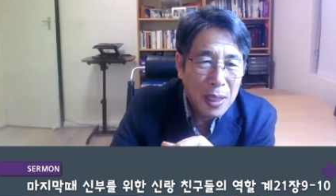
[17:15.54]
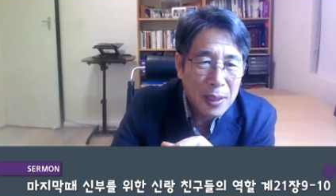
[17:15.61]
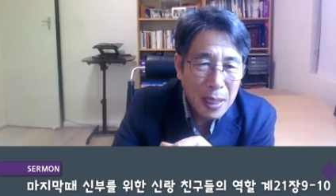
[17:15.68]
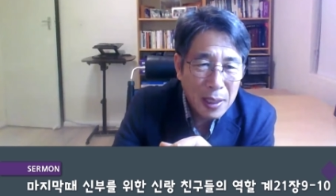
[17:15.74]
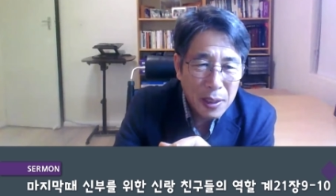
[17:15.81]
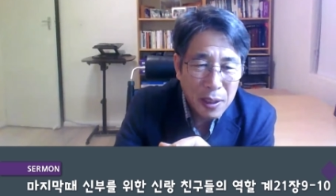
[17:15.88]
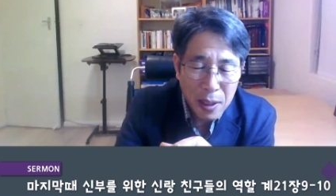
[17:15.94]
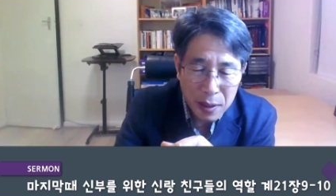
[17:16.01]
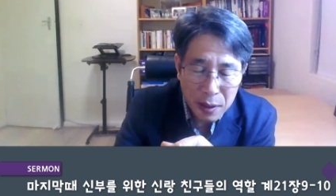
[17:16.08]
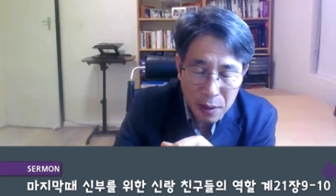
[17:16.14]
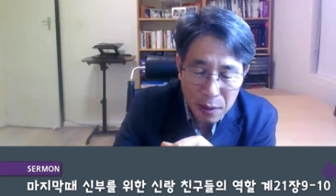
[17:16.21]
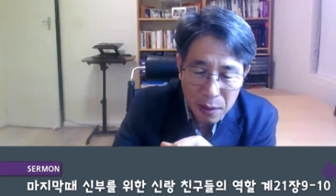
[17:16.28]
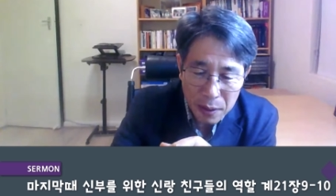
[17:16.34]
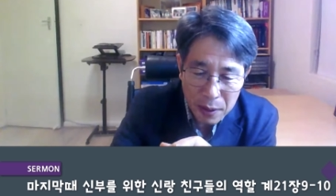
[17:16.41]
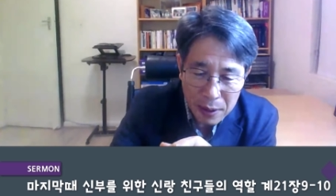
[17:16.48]
5장
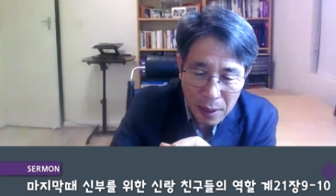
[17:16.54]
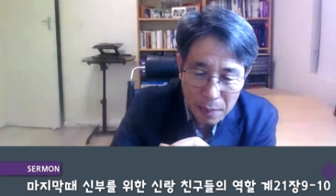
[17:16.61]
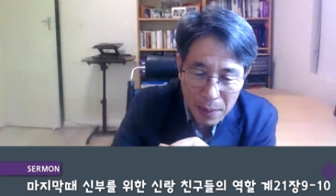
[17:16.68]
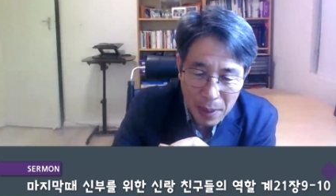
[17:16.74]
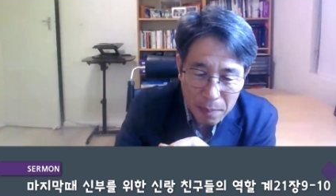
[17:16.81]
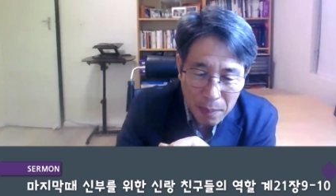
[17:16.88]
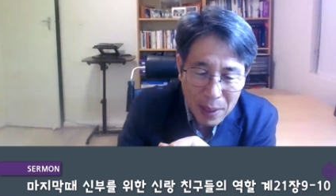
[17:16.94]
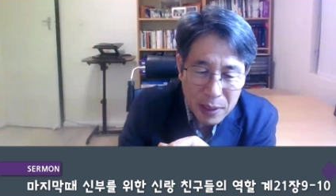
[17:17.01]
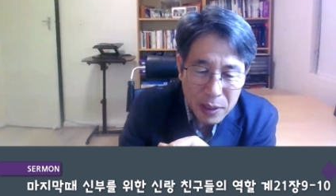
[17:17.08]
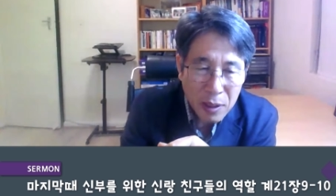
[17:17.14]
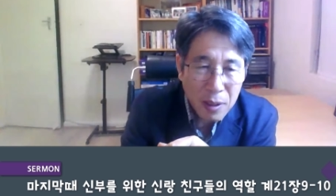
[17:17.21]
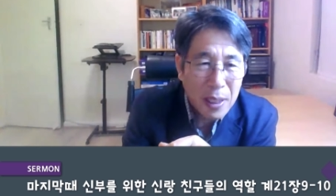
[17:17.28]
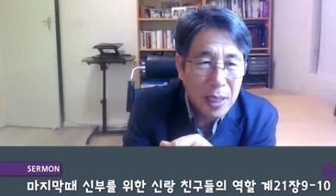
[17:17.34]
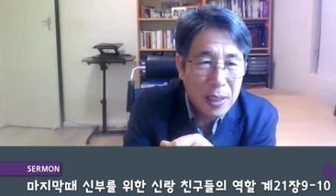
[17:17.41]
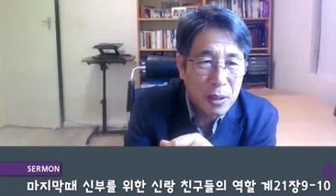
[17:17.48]
4절에서 그 다음에
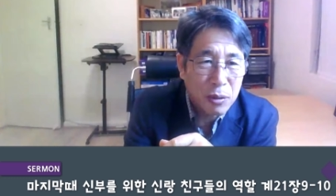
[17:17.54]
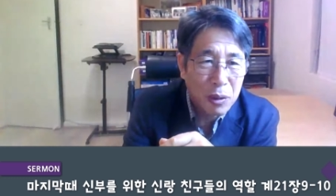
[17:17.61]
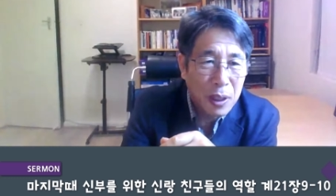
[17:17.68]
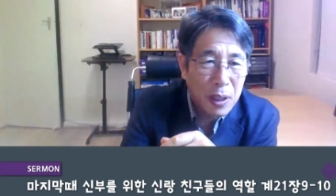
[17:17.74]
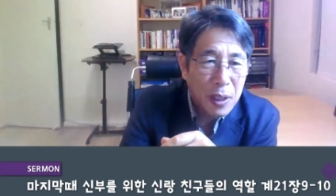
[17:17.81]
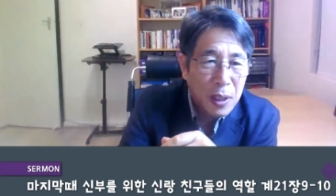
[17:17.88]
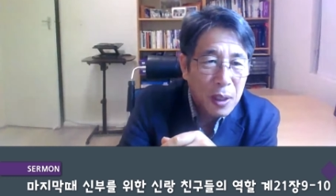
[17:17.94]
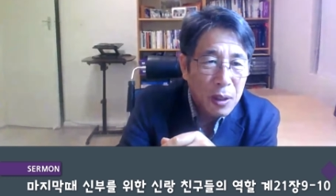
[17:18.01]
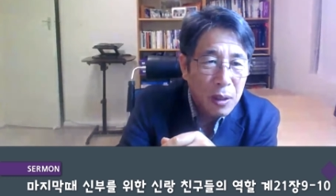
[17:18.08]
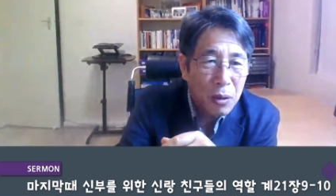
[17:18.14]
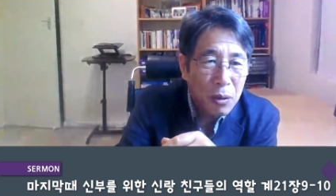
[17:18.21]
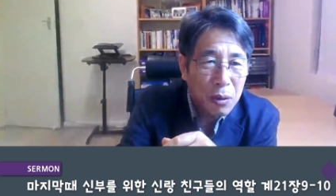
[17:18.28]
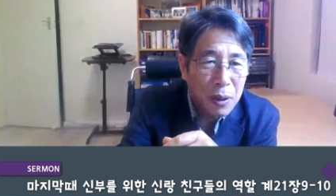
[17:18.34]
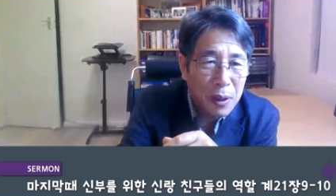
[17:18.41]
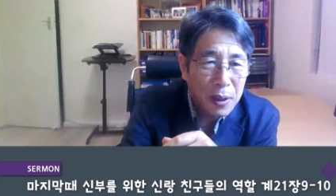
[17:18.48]
8절까지 우리
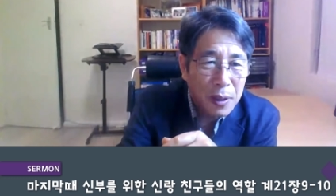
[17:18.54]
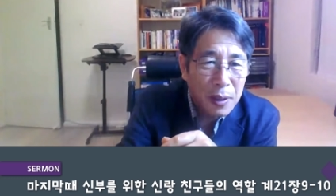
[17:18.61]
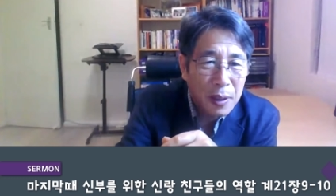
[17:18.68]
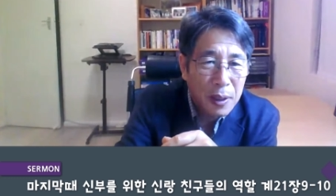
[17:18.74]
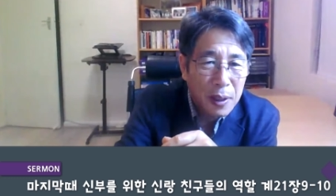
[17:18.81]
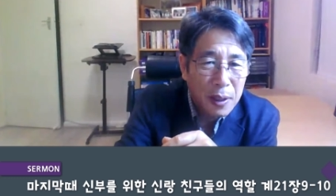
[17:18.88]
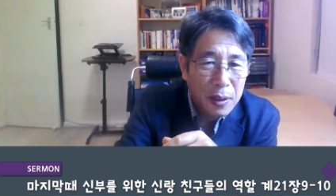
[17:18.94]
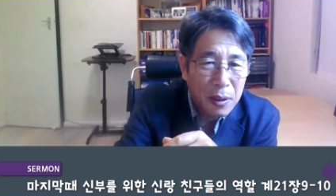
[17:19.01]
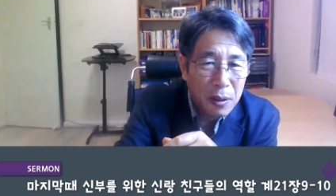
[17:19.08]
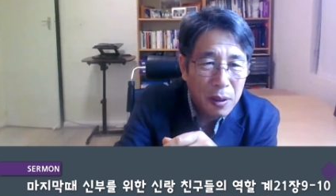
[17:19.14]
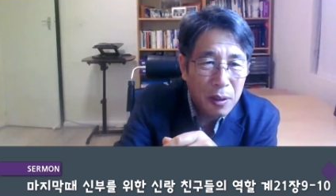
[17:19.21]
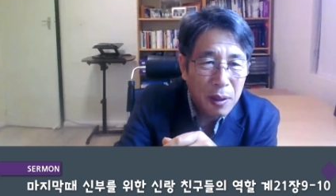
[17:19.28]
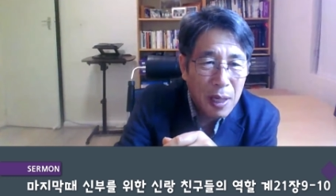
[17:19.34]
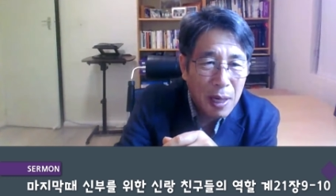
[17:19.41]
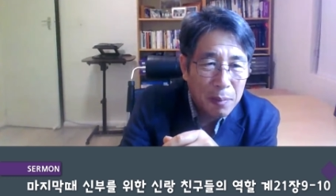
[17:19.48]
요거는
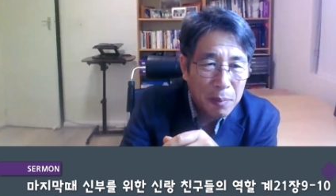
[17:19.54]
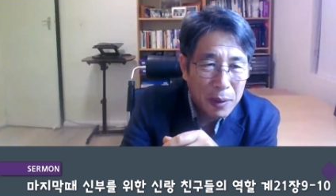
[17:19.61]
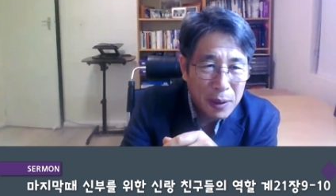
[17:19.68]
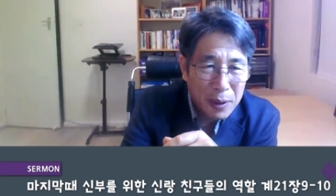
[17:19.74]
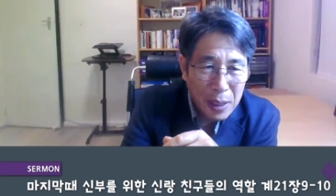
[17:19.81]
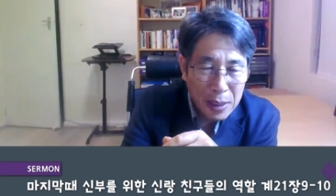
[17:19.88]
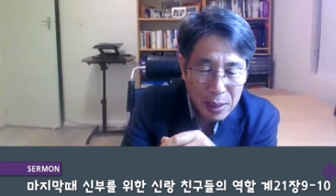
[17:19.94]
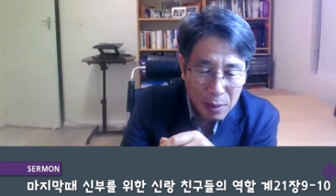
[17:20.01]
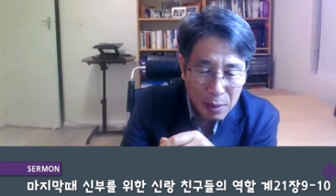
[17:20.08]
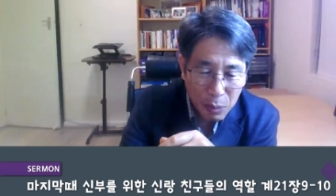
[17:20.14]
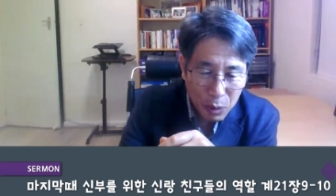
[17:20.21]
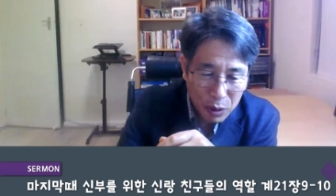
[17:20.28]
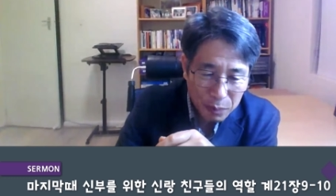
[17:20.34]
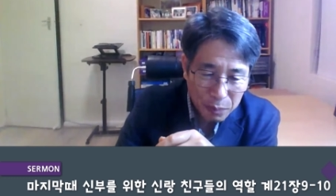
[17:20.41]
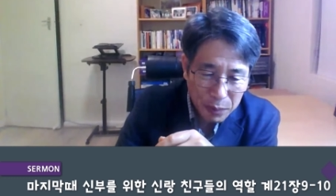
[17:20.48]
성경을 한번
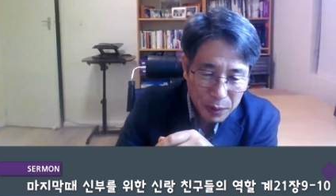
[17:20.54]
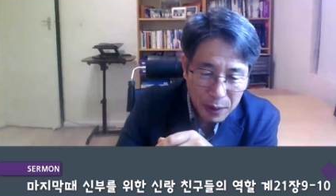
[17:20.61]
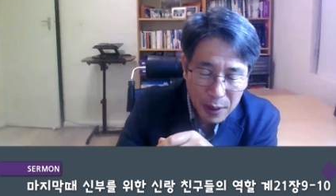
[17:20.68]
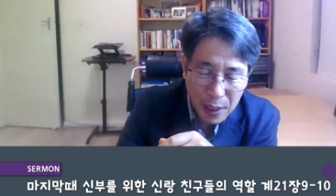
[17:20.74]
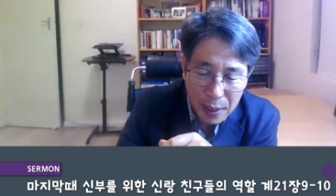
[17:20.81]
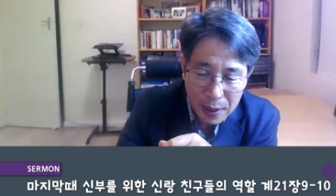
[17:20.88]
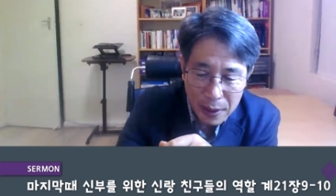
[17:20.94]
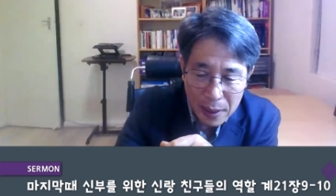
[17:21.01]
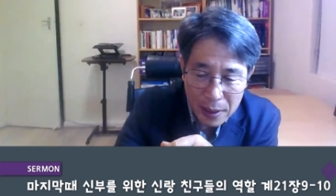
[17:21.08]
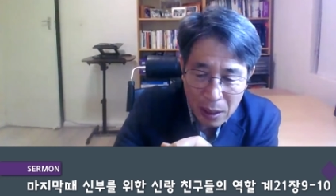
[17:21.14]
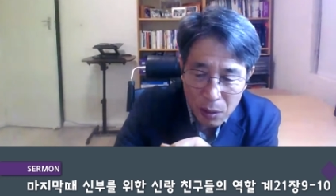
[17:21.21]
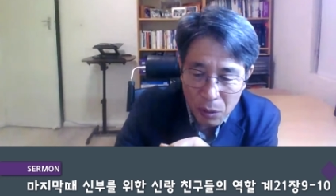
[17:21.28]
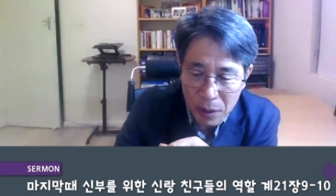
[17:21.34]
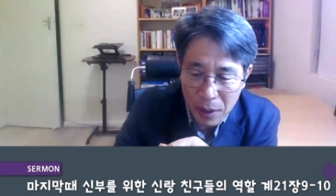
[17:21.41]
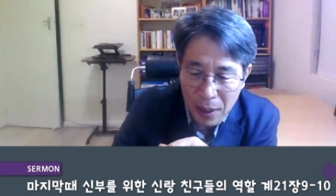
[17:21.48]

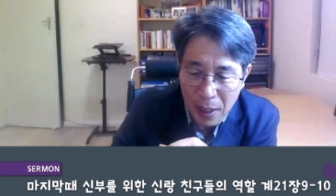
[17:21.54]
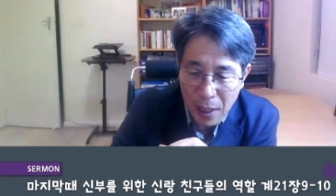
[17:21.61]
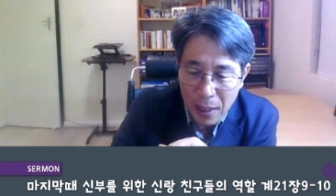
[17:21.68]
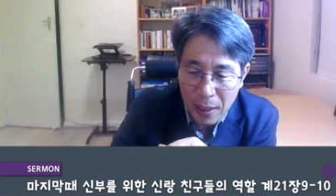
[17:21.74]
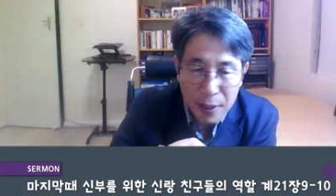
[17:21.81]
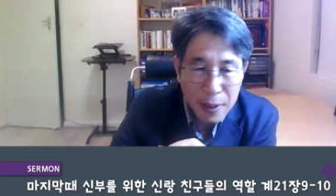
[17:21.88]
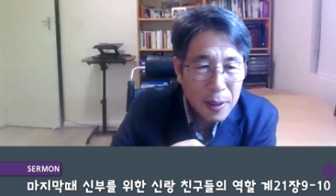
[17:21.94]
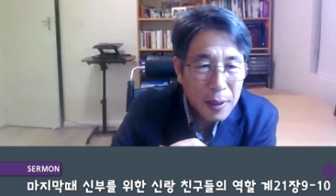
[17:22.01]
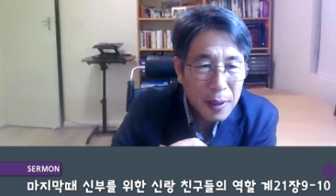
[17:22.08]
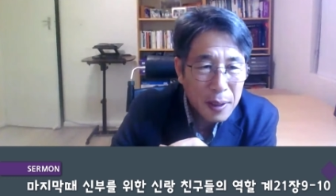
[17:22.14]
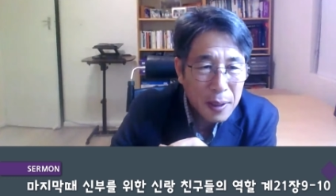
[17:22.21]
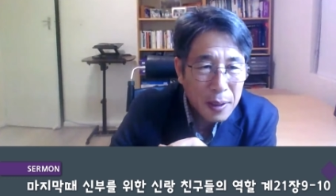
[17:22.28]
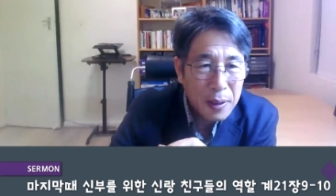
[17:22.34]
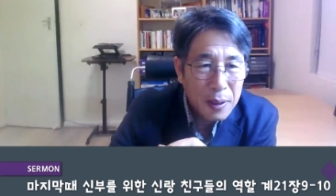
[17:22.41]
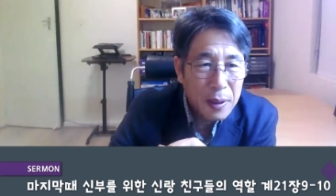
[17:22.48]
찾아보십시다. 데살로니까
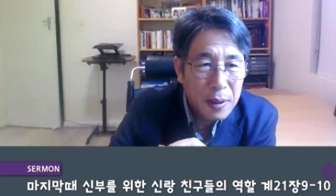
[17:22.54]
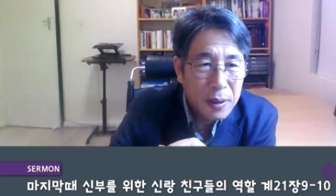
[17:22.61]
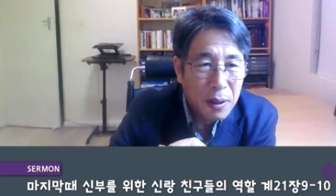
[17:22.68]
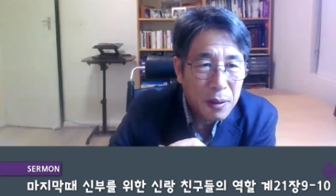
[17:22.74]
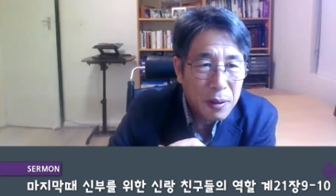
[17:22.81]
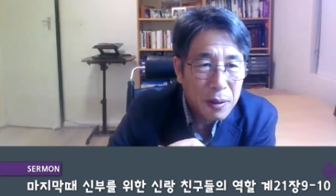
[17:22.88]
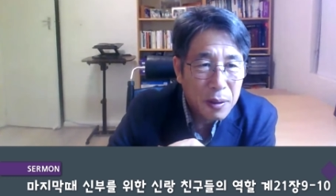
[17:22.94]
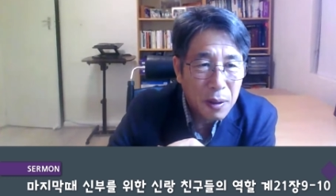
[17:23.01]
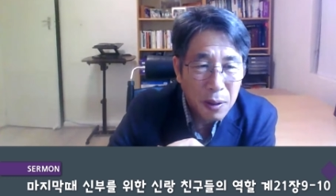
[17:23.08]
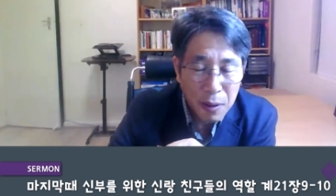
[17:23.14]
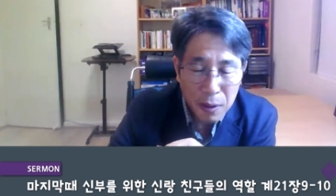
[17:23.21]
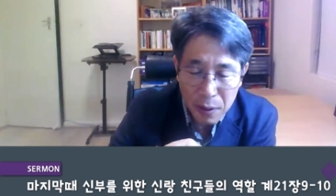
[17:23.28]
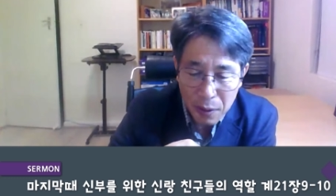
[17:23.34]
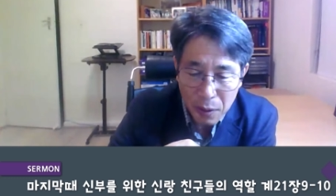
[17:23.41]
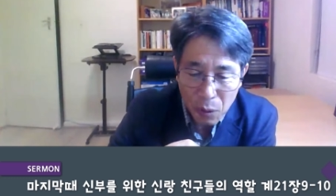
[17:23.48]

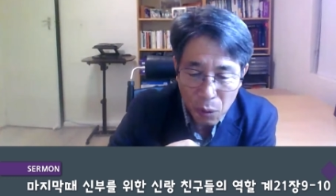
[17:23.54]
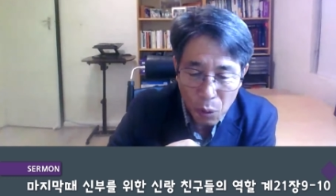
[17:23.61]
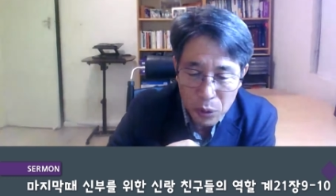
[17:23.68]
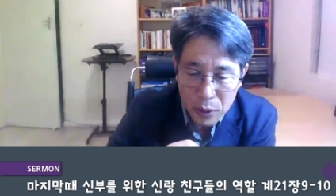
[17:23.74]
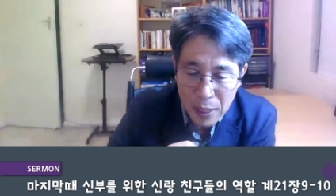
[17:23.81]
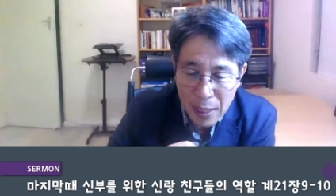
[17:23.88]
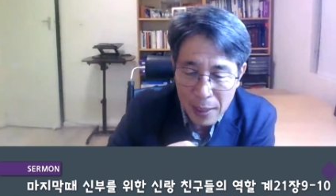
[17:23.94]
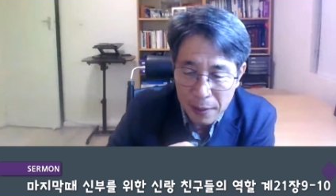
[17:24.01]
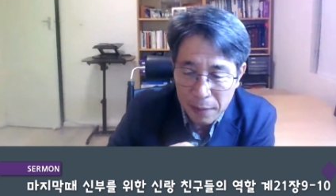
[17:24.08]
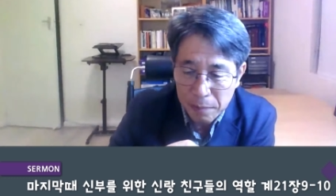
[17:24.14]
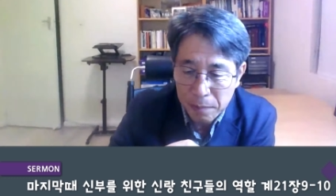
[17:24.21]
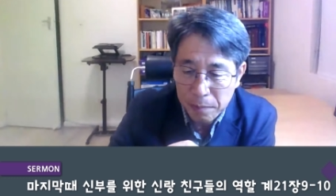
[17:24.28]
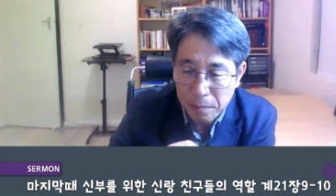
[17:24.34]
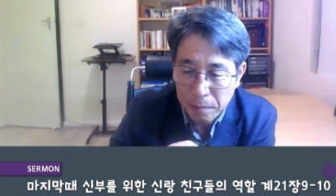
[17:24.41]
전서 5장